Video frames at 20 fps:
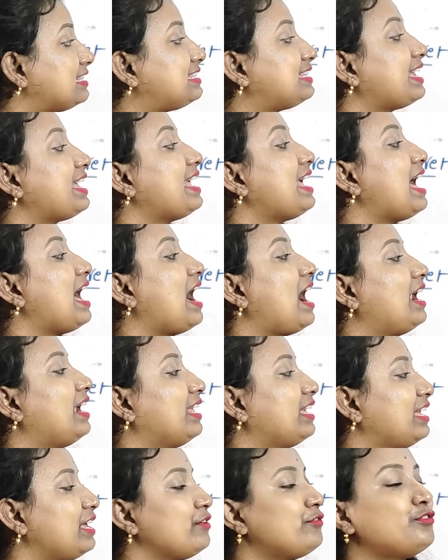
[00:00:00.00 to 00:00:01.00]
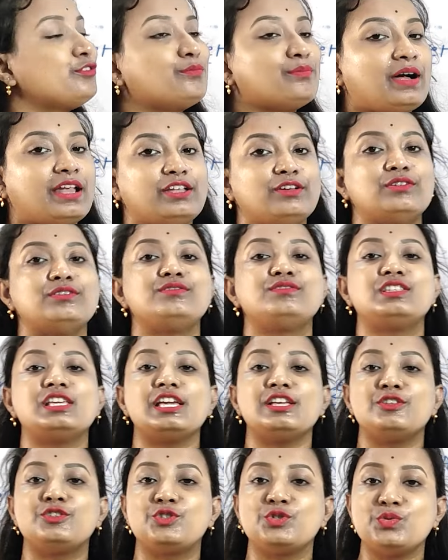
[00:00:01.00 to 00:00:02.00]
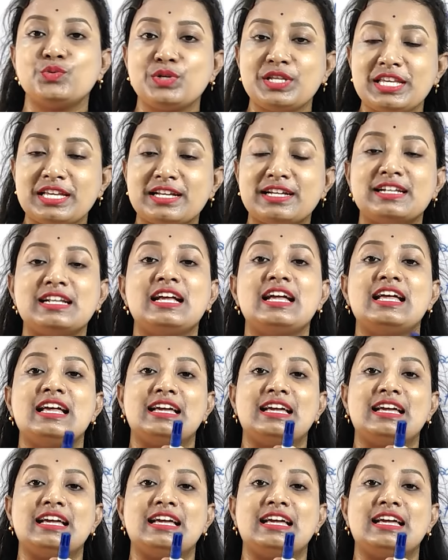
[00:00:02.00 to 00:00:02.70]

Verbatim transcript: জে আর এফ মানে হচ্ছে জুনিয়র